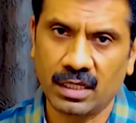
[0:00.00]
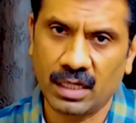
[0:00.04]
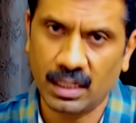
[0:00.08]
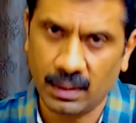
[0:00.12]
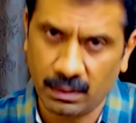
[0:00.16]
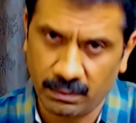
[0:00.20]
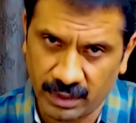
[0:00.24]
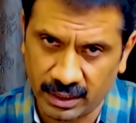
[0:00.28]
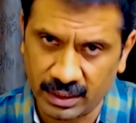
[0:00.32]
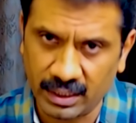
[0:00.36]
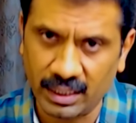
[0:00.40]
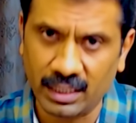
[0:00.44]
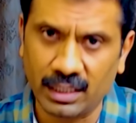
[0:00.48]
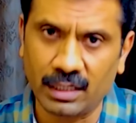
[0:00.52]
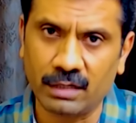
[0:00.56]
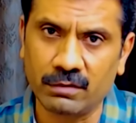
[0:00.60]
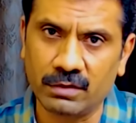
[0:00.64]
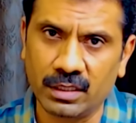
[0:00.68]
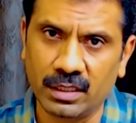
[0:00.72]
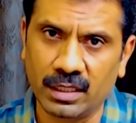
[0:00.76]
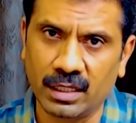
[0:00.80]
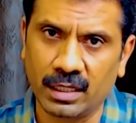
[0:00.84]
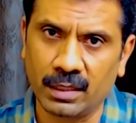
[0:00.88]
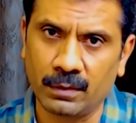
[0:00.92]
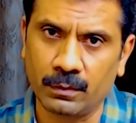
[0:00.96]
அதே இருபது
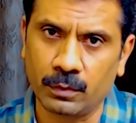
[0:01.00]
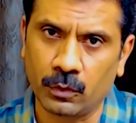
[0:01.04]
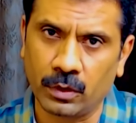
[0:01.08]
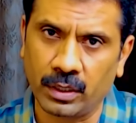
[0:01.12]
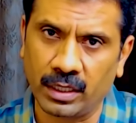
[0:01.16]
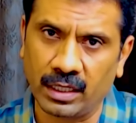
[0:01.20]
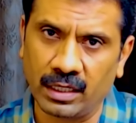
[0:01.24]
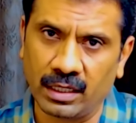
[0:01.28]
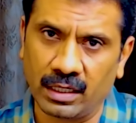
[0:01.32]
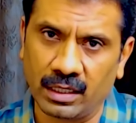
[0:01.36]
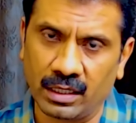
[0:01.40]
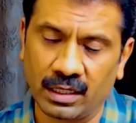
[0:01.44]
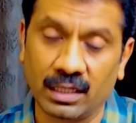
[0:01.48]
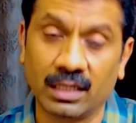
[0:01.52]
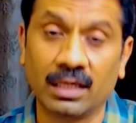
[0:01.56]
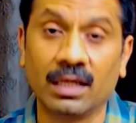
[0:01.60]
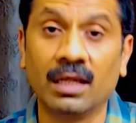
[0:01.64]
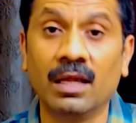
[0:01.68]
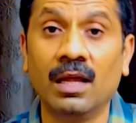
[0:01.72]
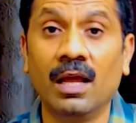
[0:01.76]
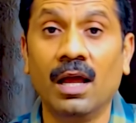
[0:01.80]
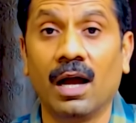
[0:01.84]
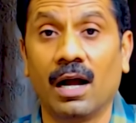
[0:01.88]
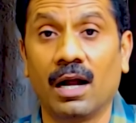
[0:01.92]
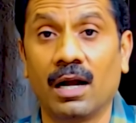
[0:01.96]
கிராம் ப்ரோட்டீன் இருக்குது
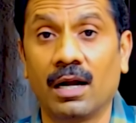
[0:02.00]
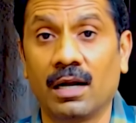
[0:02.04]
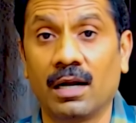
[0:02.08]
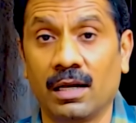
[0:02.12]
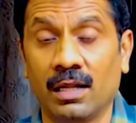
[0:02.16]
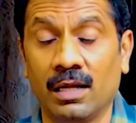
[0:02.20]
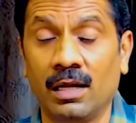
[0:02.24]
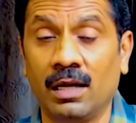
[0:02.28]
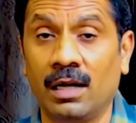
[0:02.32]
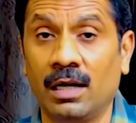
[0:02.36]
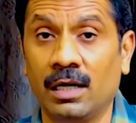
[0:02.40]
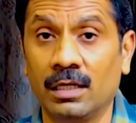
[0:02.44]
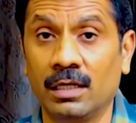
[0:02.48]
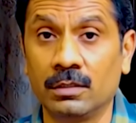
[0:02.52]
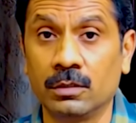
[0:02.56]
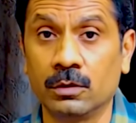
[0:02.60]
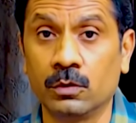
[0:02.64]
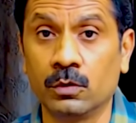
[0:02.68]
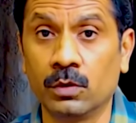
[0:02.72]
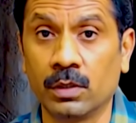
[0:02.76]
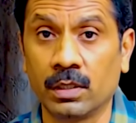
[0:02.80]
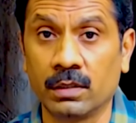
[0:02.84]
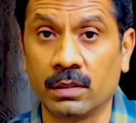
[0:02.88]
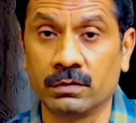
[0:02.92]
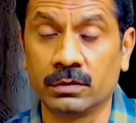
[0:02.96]
ஆனால் அது கூட
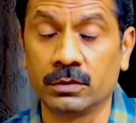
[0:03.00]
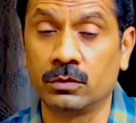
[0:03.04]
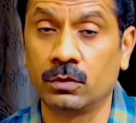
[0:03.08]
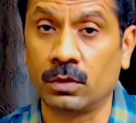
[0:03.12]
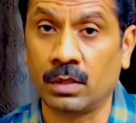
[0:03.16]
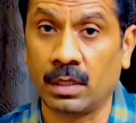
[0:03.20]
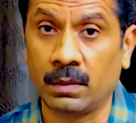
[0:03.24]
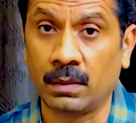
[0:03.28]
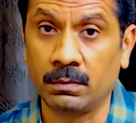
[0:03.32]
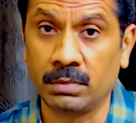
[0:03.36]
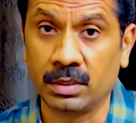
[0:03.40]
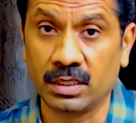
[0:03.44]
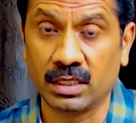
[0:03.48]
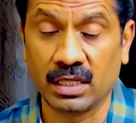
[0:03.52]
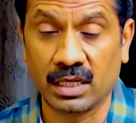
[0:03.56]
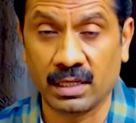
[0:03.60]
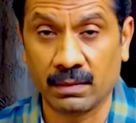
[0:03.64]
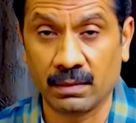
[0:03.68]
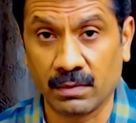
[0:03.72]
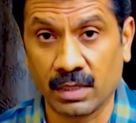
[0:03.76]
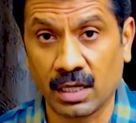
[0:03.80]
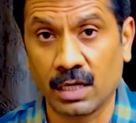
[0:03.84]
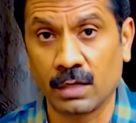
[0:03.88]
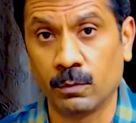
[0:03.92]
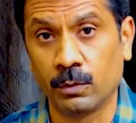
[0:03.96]
வந்து ஒரு ஐம்பது கிராம்
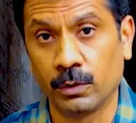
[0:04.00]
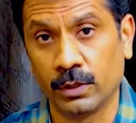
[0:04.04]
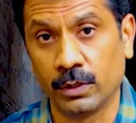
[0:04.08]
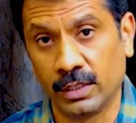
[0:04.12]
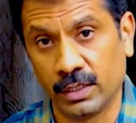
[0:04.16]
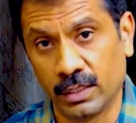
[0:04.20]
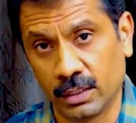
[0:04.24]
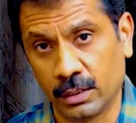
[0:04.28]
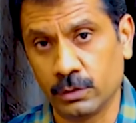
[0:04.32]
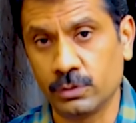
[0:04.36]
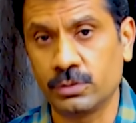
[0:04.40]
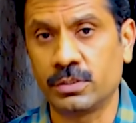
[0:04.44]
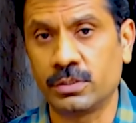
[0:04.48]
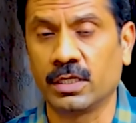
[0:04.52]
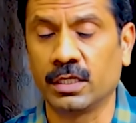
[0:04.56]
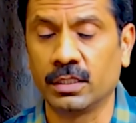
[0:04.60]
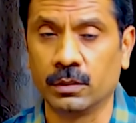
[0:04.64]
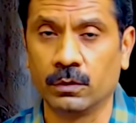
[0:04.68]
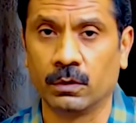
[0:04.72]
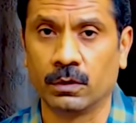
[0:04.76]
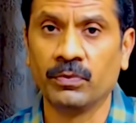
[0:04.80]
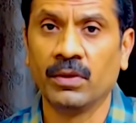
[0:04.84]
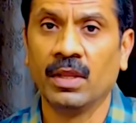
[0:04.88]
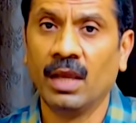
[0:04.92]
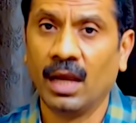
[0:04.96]
கார்போஹைட்ரேட்டும் சேர்ந்து
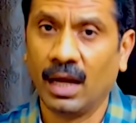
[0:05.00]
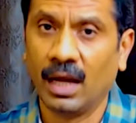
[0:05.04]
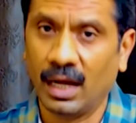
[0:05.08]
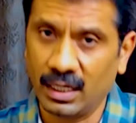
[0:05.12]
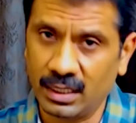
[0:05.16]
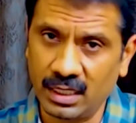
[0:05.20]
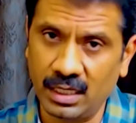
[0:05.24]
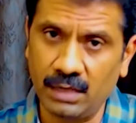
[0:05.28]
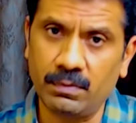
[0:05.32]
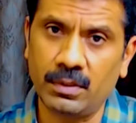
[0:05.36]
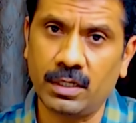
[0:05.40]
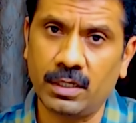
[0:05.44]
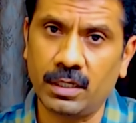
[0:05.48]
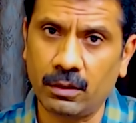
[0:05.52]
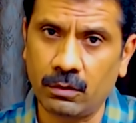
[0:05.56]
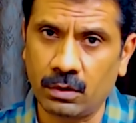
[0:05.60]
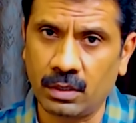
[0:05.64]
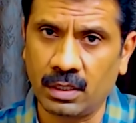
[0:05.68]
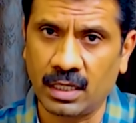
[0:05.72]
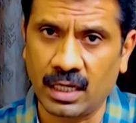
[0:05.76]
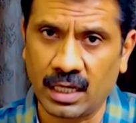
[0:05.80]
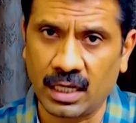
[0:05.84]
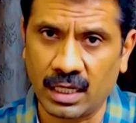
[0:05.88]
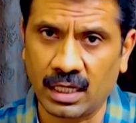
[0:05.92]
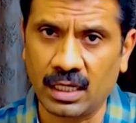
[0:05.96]
வரும் அதே மாதிரி ஒரு
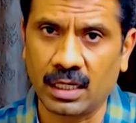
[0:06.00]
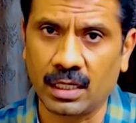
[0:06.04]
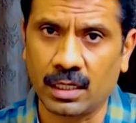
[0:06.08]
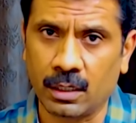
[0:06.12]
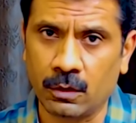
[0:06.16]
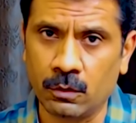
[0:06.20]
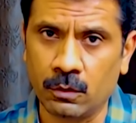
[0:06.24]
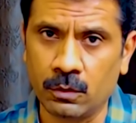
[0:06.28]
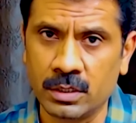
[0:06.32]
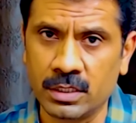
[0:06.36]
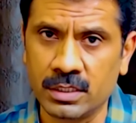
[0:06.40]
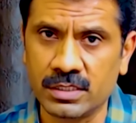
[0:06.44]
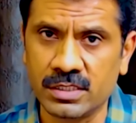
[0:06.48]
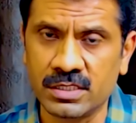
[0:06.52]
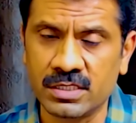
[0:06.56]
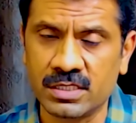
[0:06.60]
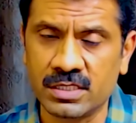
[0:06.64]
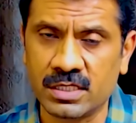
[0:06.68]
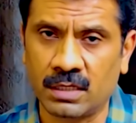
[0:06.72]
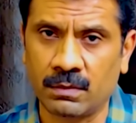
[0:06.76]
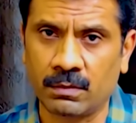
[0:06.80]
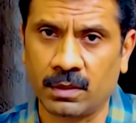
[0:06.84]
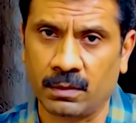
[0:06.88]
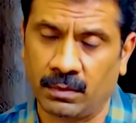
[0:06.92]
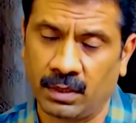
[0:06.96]
நடக்கல கிரவுண்ட் நட்ஸ்னு
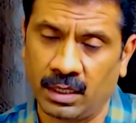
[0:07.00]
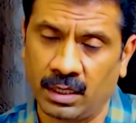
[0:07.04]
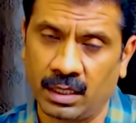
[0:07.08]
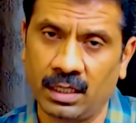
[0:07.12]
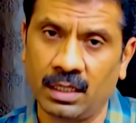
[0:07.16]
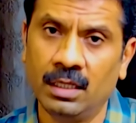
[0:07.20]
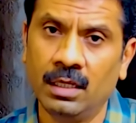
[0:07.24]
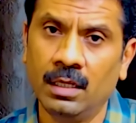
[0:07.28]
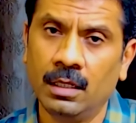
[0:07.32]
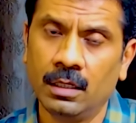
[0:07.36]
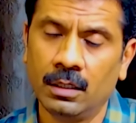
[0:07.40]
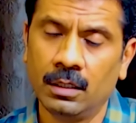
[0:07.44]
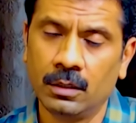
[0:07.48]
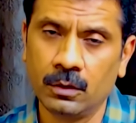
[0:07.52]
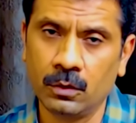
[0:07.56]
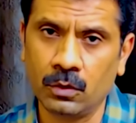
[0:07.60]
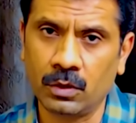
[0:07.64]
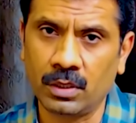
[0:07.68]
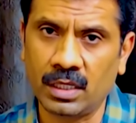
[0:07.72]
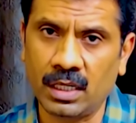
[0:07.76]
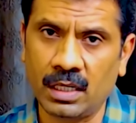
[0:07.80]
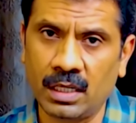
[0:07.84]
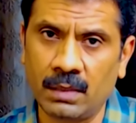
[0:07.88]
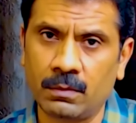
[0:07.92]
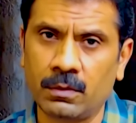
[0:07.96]
சாப்பிட்டோம்னா நூறு
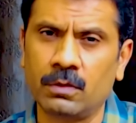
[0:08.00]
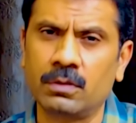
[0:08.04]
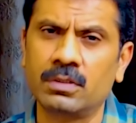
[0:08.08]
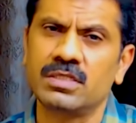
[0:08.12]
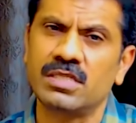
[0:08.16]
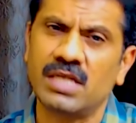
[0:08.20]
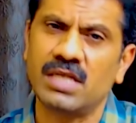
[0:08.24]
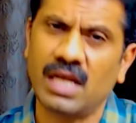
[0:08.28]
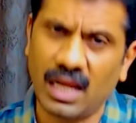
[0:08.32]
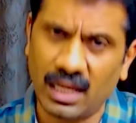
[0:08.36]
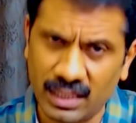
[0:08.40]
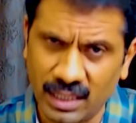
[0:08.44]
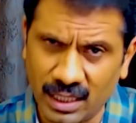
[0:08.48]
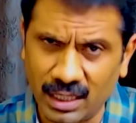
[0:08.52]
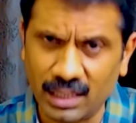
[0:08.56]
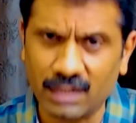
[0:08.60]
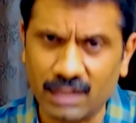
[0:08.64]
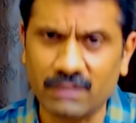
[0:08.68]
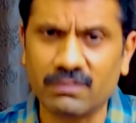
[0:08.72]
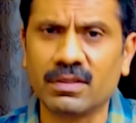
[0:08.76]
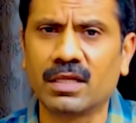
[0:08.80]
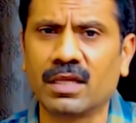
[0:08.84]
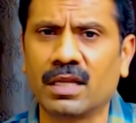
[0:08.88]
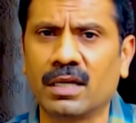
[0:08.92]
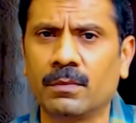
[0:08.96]
கிராம் கிரவுண்ட் நட்ஸில் அதே இருபது
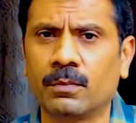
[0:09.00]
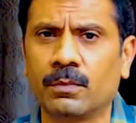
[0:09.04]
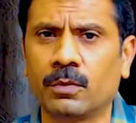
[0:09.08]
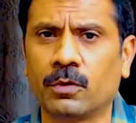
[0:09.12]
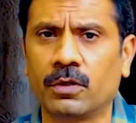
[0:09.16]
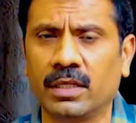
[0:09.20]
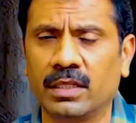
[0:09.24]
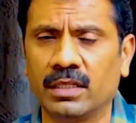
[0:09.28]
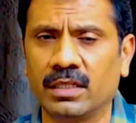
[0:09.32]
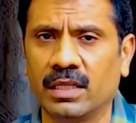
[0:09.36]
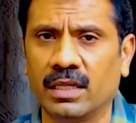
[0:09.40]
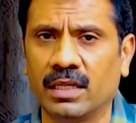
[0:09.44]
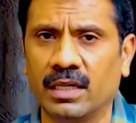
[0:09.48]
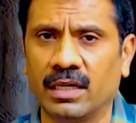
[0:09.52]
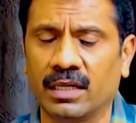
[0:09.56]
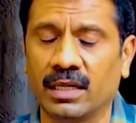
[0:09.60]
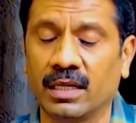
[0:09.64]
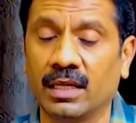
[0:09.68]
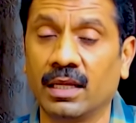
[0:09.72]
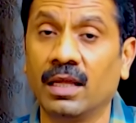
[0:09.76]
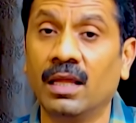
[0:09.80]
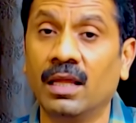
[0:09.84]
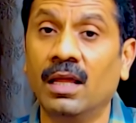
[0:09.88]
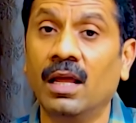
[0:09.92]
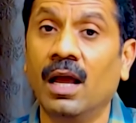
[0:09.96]
கிராம் ப்ரோட்டீன் தான் இருக்குது
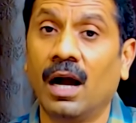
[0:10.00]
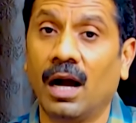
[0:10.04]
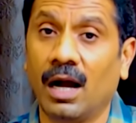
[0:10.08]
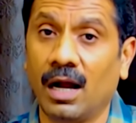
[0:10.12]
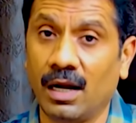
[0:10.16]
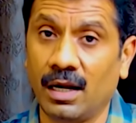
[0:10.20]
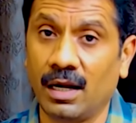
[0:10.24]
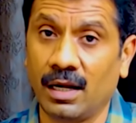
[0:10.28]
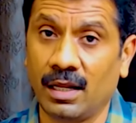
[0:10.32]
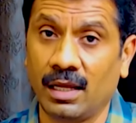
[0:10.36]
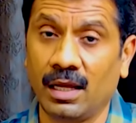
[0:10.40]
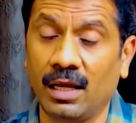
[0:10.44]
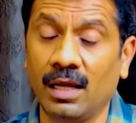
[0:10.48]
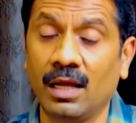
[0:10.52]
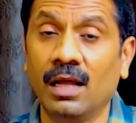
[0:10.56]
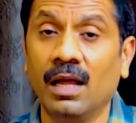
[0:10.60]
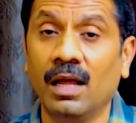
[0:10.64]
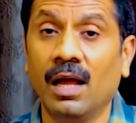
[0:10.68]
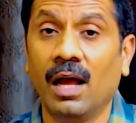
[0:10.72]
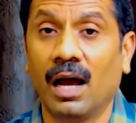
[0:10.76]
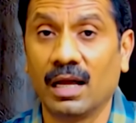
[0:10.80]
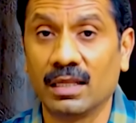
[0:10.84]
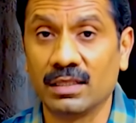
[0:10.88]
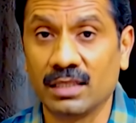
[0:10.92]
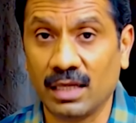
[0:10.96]
ஆனால்
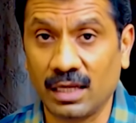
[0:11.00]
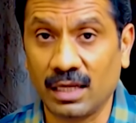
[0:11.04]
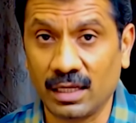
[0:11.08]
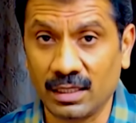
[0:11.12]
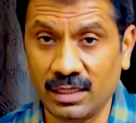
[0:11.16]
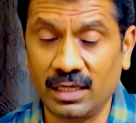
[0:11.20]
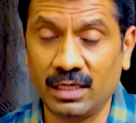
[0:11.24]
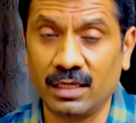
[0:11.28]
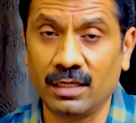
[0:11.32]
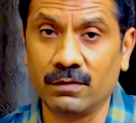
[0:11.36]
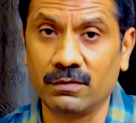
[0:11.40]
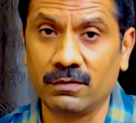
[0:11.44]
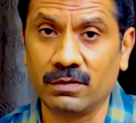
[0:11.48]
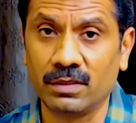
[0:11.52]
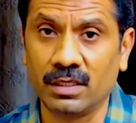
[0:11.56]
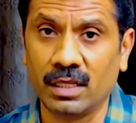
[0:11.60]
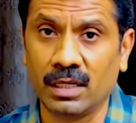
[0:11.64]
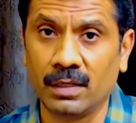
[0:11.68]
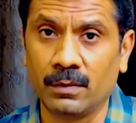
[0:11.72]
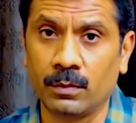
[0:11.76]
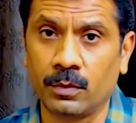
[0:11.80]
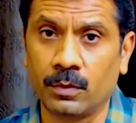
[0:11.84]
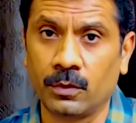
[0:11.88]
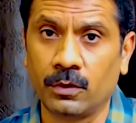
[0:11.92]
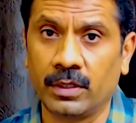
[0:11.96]
அந்த அதே இருபது கிராம்
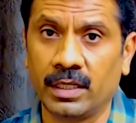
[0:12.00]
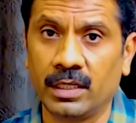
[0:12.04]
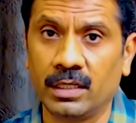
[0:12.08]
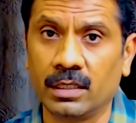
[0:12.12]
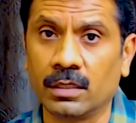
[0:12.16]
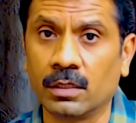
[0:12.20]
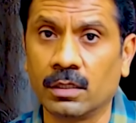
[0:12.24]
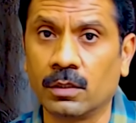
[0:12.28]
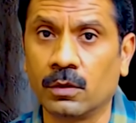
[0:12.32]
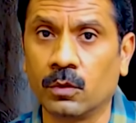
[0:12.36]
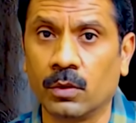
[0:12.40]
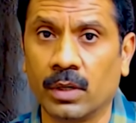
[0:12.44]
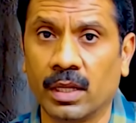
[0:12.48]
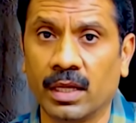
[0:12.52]
ப்ரோட்டீனுக்கு கூட